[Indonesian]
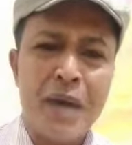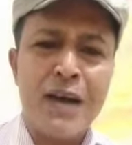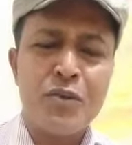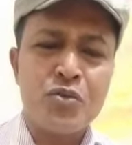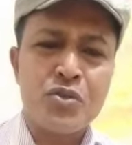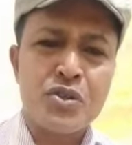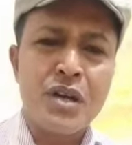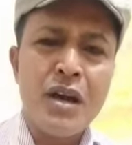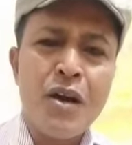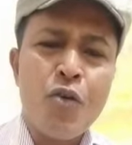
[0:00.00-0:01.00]
Paus,
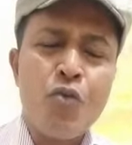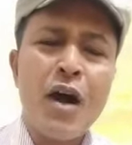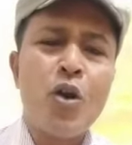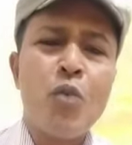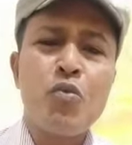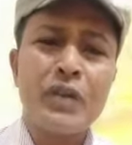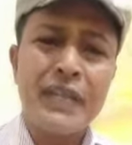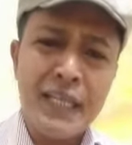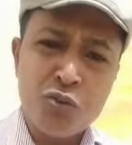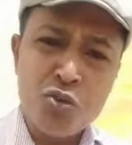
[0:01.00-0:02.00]
walaupun
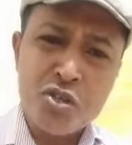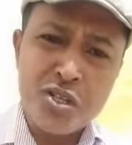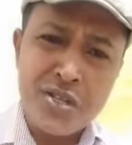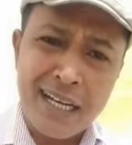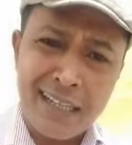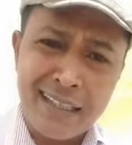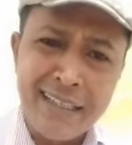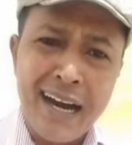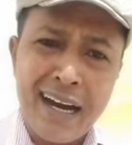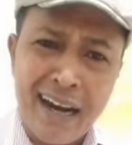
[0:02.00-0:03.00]
itu secara
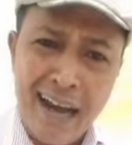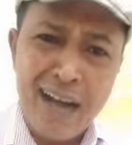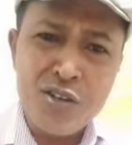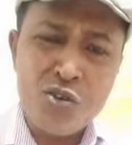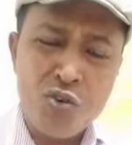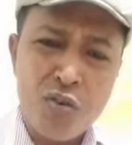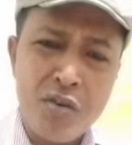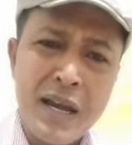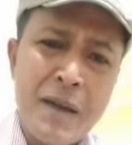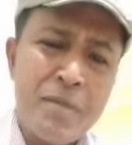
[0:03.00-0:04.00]
tidak
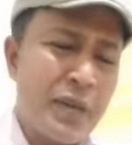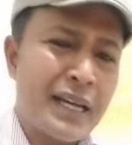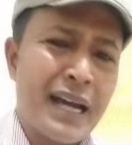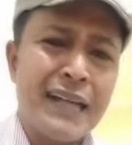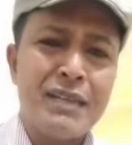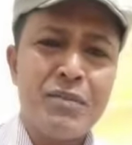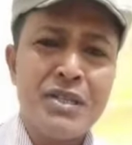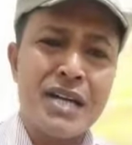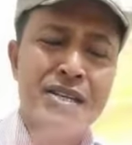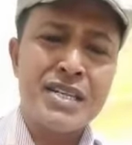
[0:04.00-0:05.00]
langsung, mereka hanya
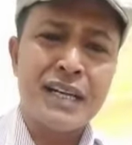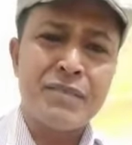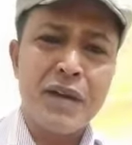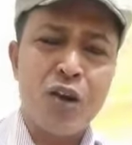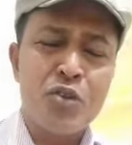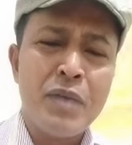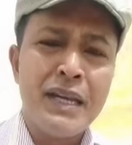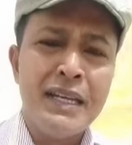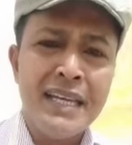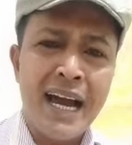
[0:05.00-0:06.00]
menyaksikan melalui
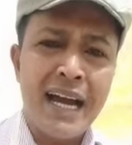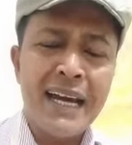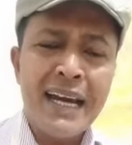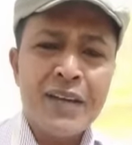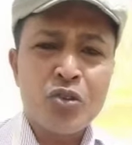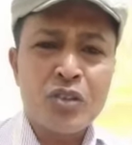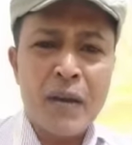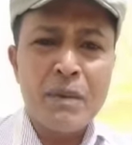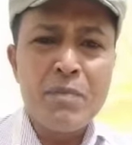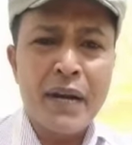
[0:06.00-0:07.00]
media,
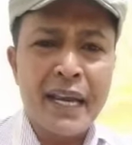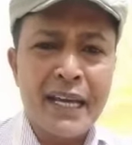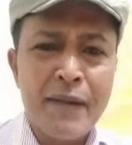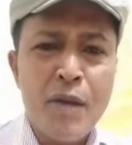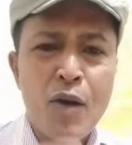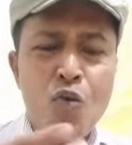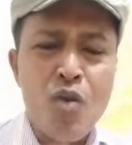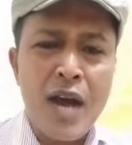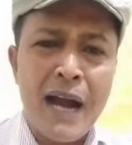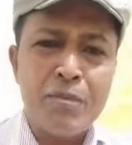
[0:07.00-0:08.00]
tetapi mereka
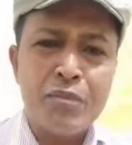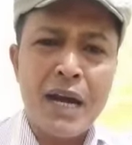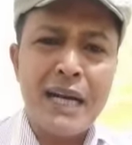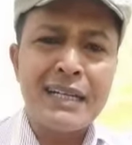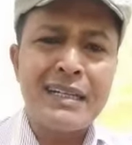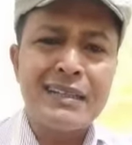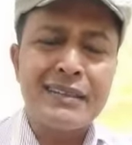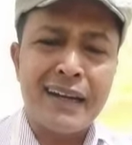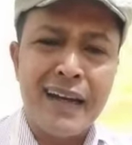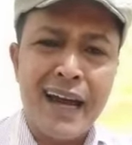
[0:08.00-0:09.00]
mengungkapkan
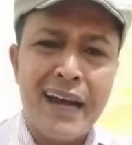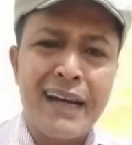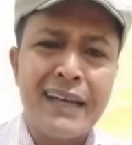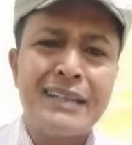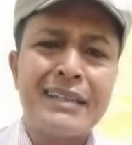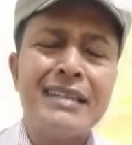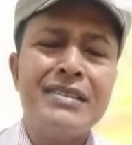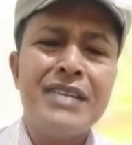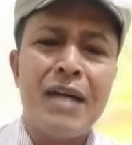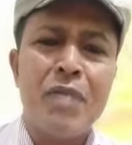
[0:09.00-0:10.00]
ketenangan,
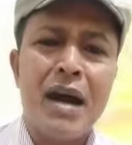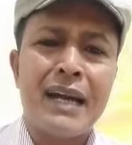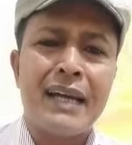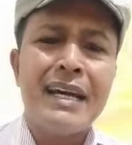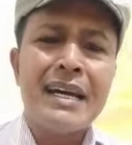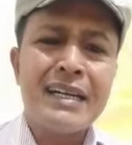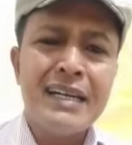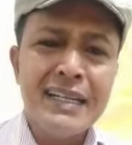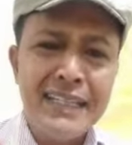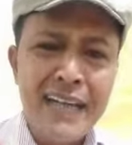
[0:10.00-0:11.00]
kenyamanan,
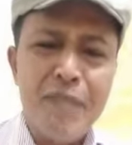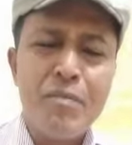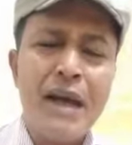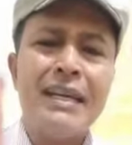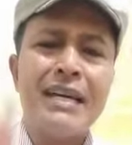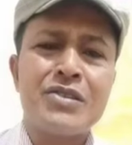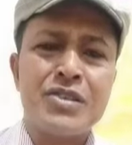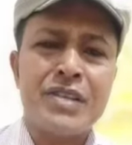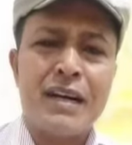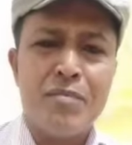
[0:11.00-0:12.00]
kedamaian
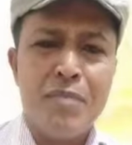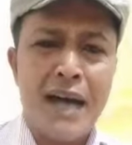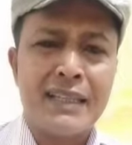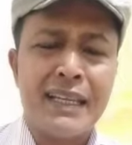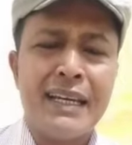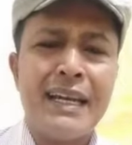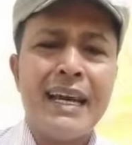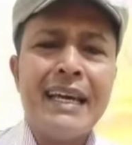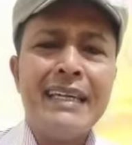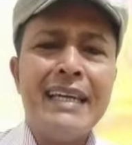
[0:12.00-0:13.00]
secara batin
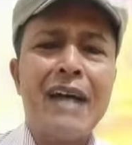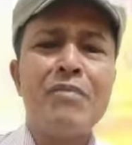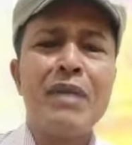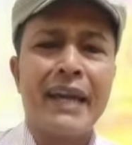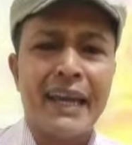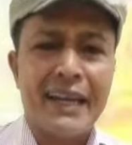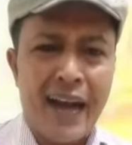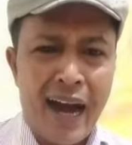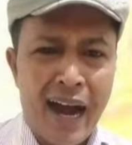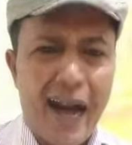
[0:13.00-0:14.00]
yang
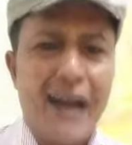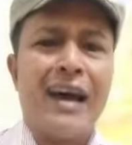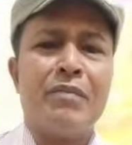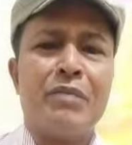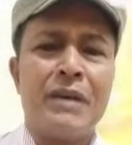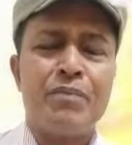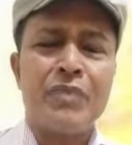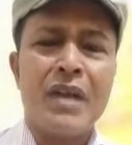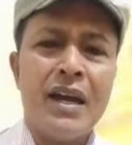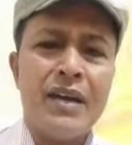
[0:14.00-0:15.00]
mereka alami.
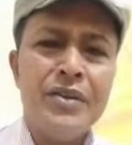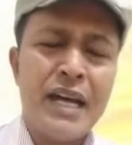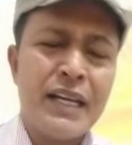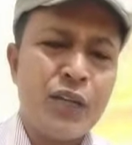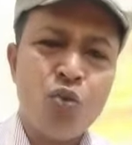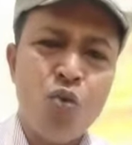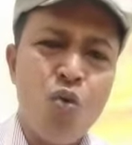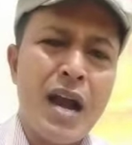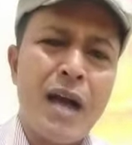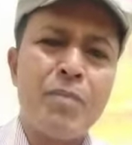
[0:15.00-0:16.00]
Dan itu
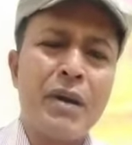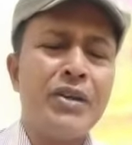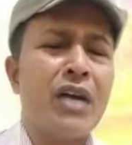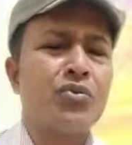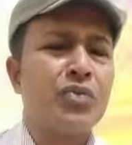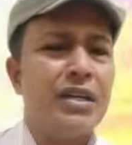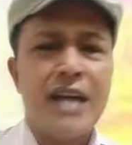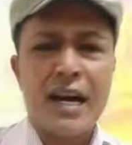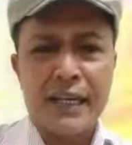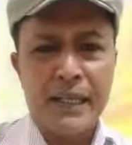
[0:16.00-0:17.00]
ungkapan yang
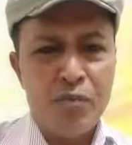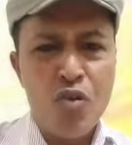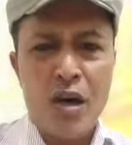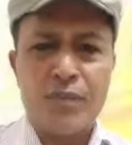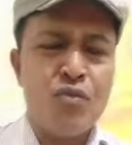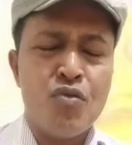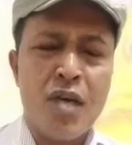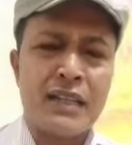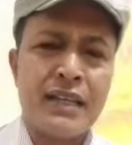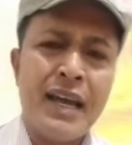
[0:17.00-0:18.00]
tidak
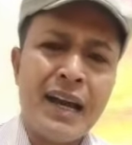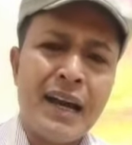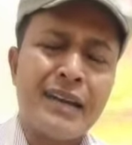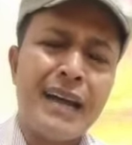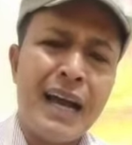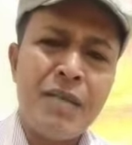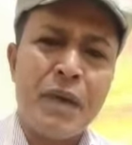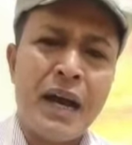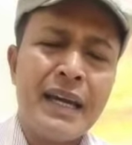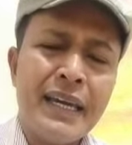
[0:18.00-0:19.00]
dibuat-buat. Karena
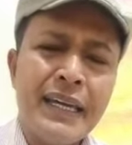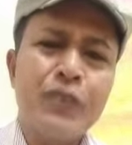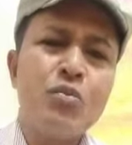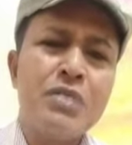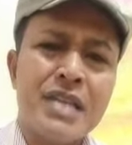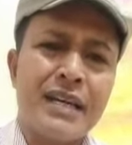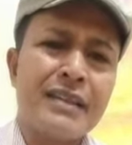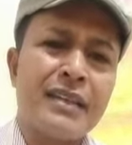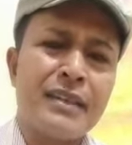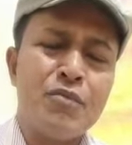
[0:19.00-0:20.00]
apa? Itu bisa
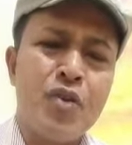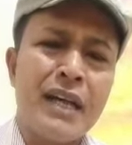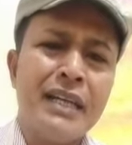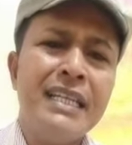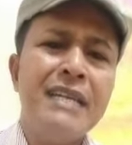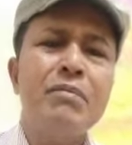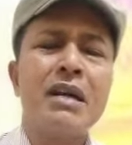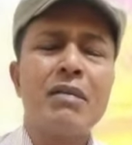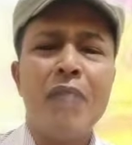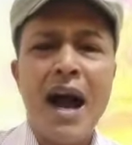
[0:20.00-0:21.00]
kita temukan di
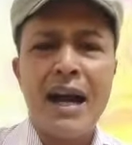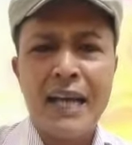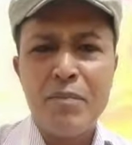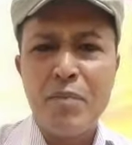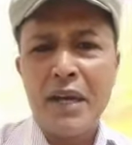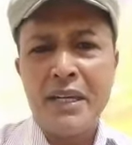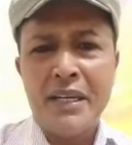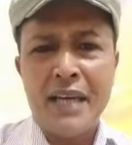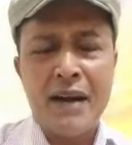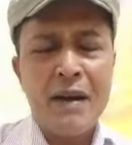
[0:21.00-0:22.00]
berbagai
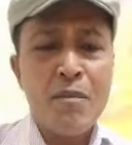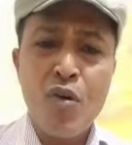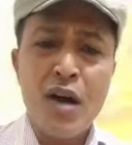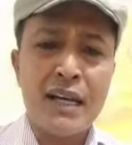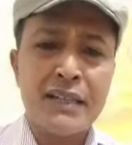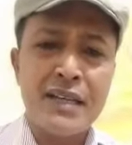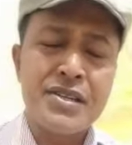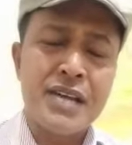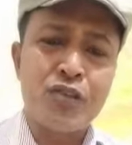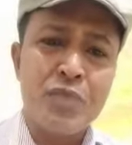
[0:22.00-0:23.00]
media. Bukan hanya di
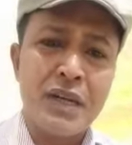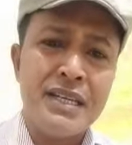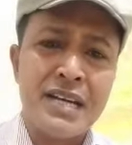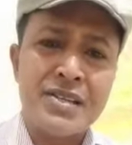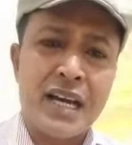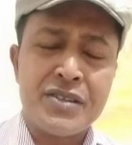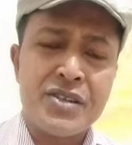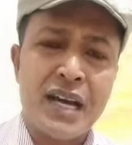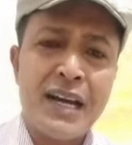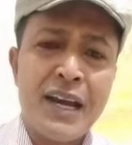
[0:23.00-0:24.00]
satu media
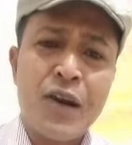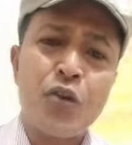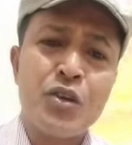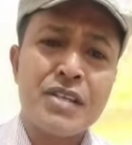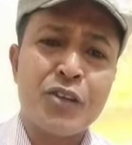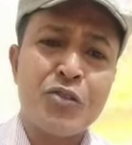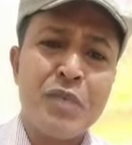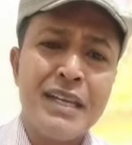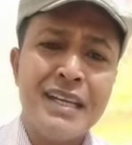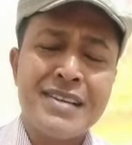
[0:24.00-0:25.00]
saja. Kalau di satu
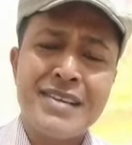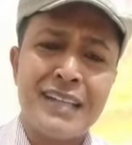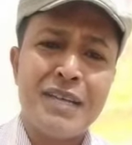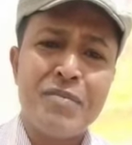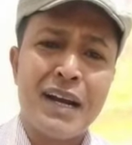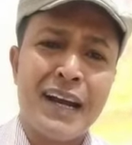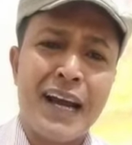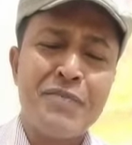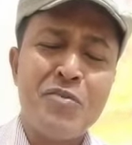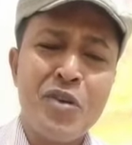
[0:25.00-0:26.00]
media saja
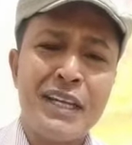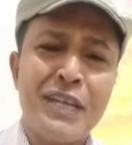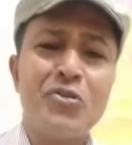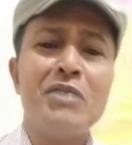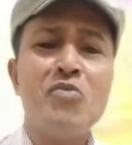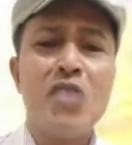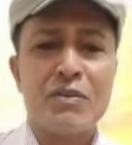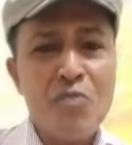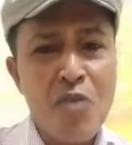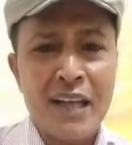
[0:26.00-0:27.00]
barangkali mungkin itu
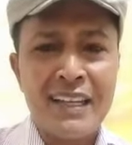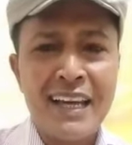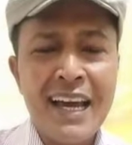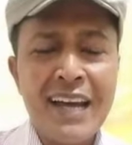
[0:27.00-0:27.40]
dibuat-buat.